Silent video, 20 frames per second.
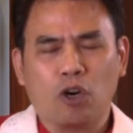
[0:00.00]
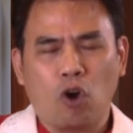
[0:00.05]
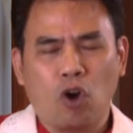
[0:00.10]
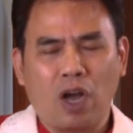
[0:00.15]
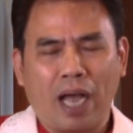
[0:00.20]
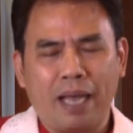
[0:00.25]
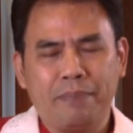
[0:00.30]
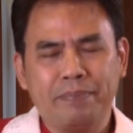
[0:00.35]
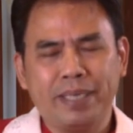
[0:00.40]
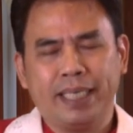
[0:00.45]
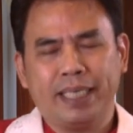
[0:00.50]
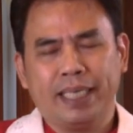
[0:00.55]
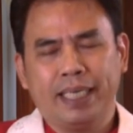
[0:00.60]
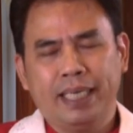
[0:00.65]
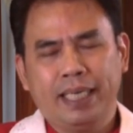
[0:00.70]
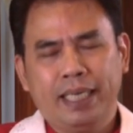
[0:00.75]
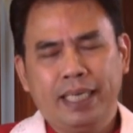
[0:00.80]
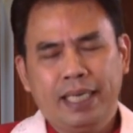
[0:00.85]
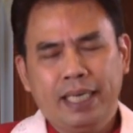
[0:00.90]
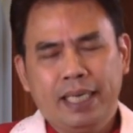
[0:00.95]
roh kami,
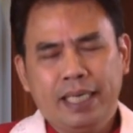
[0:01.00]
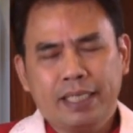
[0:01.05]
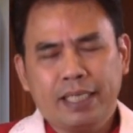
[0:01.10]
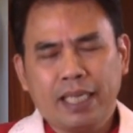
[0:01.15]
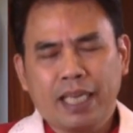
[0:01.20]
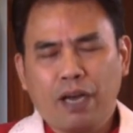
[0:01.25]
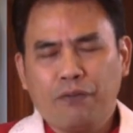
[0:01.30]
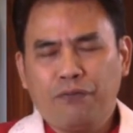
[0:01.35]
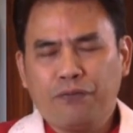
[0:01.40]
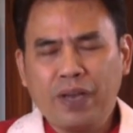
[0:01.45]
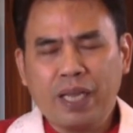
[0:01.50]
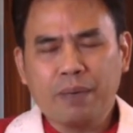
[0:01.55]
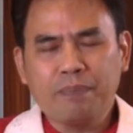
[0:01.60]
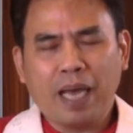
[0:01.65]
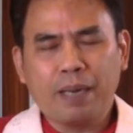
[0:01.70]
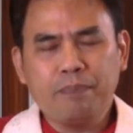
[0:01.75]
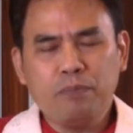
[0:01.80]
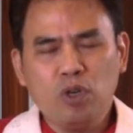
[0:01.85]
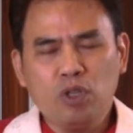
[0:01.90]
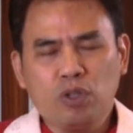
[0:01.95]
sehingga
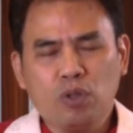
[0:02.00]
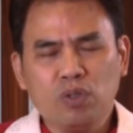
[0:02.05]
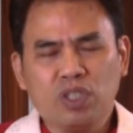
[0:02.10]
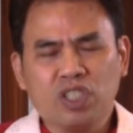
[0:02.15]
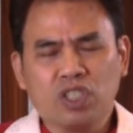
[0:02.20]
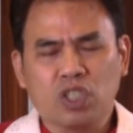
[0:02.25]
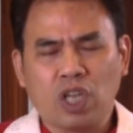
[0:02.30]
firmanmu itu